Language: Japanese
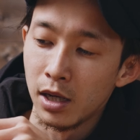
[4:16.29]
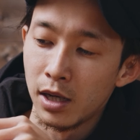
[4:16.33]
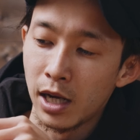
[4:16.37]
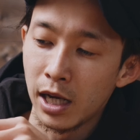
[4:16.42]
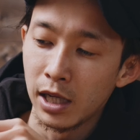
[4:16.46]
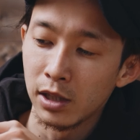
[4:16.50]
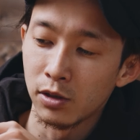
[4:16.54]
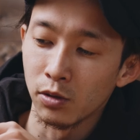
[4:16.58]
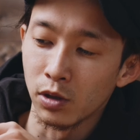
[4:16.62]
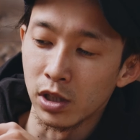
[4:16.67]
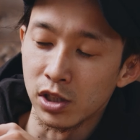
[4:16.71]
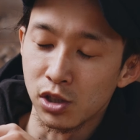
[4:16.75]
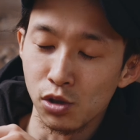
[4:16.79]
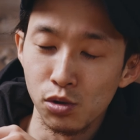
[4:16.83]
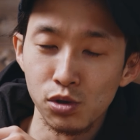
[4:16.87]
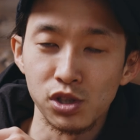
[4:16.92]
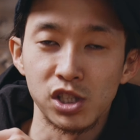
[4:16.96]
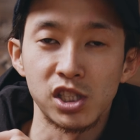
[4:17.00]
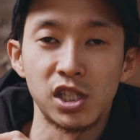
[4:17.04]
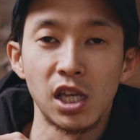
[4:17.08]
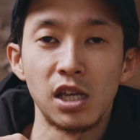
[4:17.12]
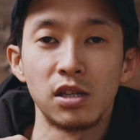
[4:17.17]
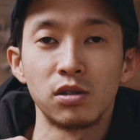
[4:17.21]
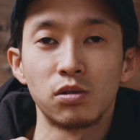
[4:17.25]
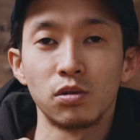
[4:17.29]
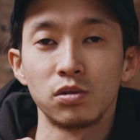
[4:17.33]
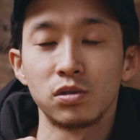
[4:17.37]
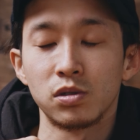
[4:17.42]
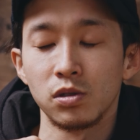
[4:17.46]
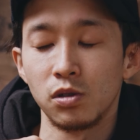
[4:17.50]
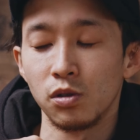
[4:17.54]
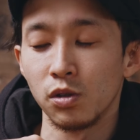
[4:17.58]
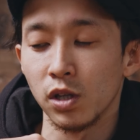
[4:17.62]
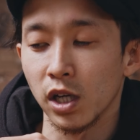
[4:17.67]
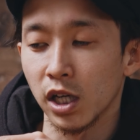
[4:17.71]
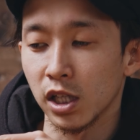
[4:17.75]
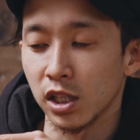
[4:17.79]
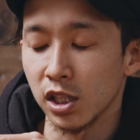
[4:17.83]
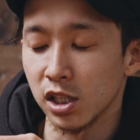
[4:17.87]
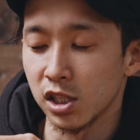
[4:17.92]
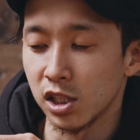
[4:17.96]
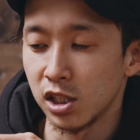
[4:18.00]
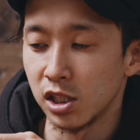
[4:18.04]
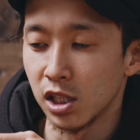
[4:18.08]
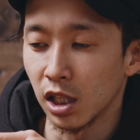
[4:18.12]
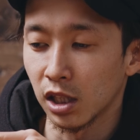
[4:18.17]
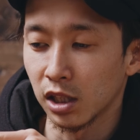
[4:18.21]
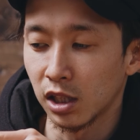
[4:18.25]
ライトが常時点灯するような形
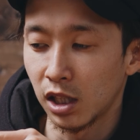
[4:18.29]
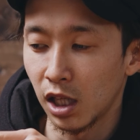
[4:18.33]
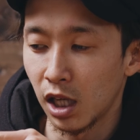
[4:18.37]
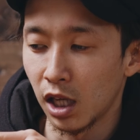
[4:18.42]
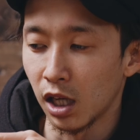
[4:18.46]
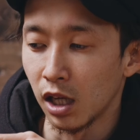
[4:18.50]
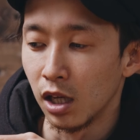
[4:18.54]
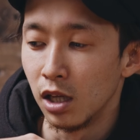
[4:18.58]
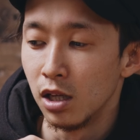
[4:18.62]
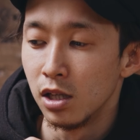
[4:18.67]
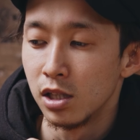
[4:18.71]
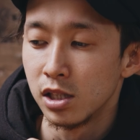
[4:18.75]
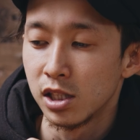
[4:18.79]
になって